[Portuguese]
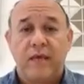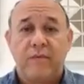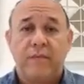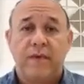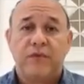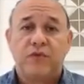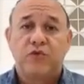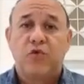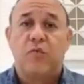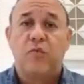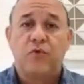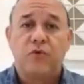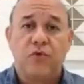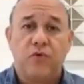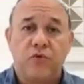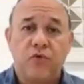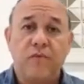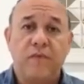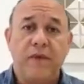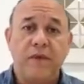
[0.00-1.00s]
mas como
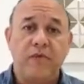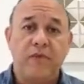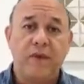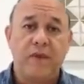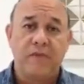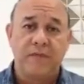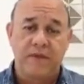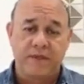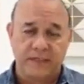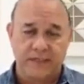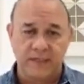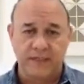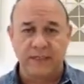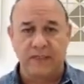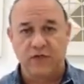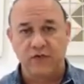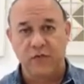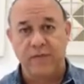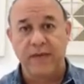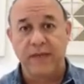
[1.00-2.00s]
todo mito, ele
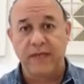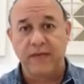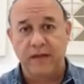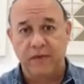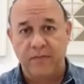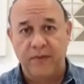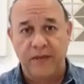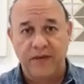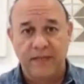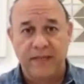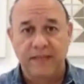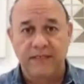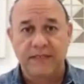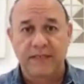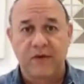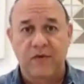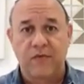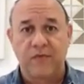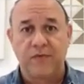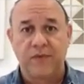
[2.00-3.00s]
precisa de uma
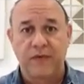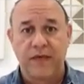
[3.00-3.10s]
interpretação,